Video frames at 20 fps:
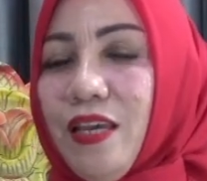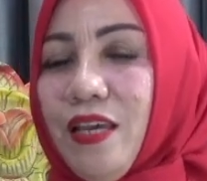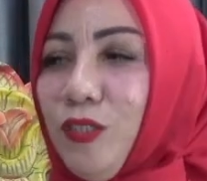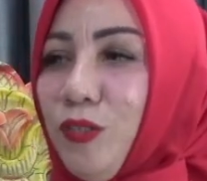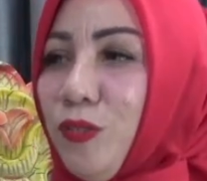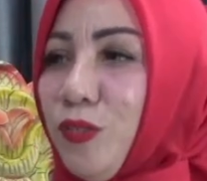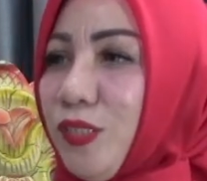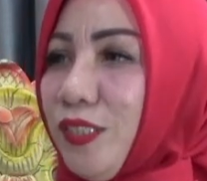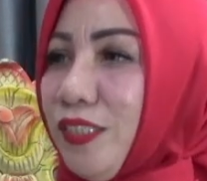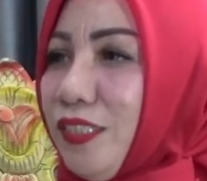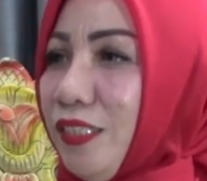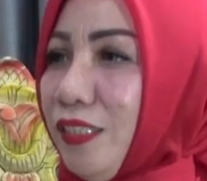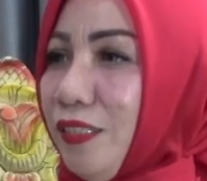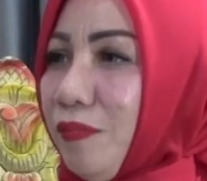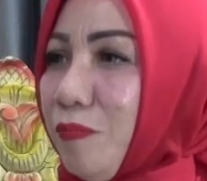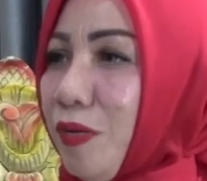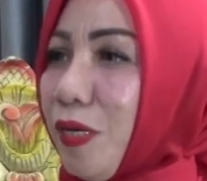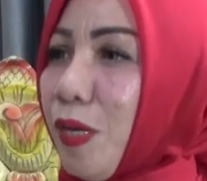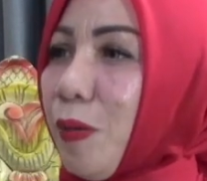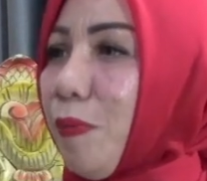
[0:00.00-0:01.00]
Terus ini
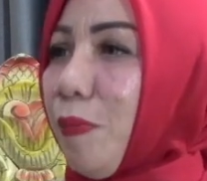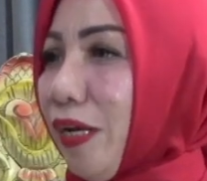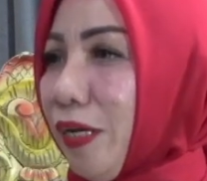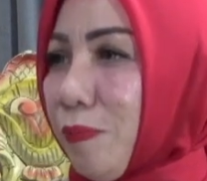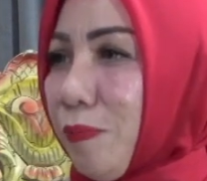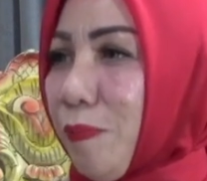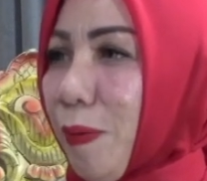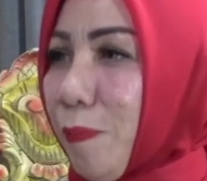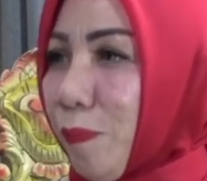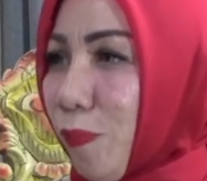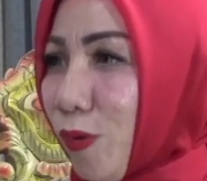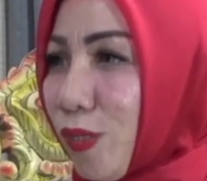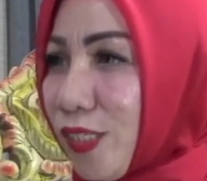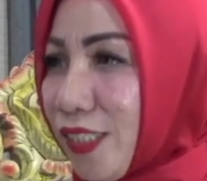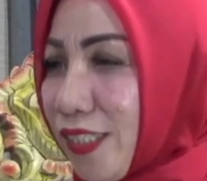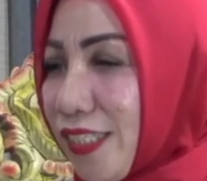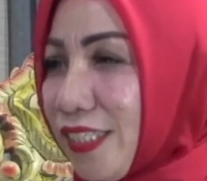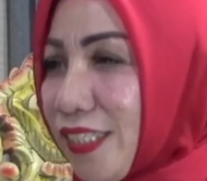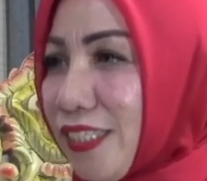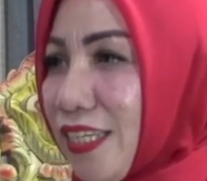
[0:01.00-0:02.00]
bagaimana nih Pak
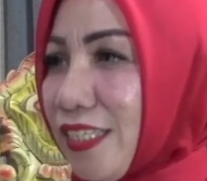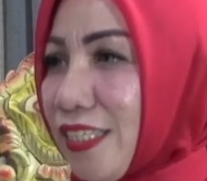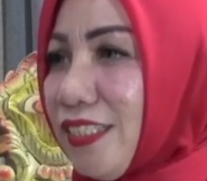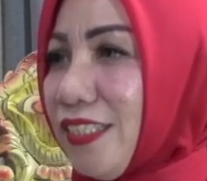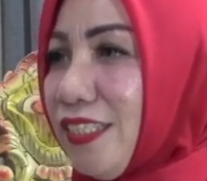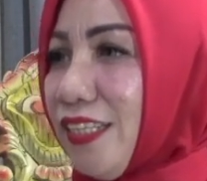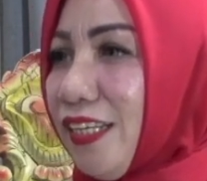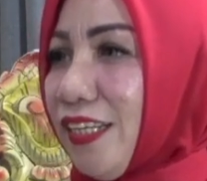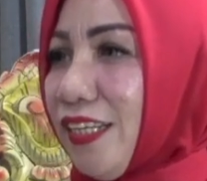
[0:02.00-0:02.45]
prosesnya sendiri?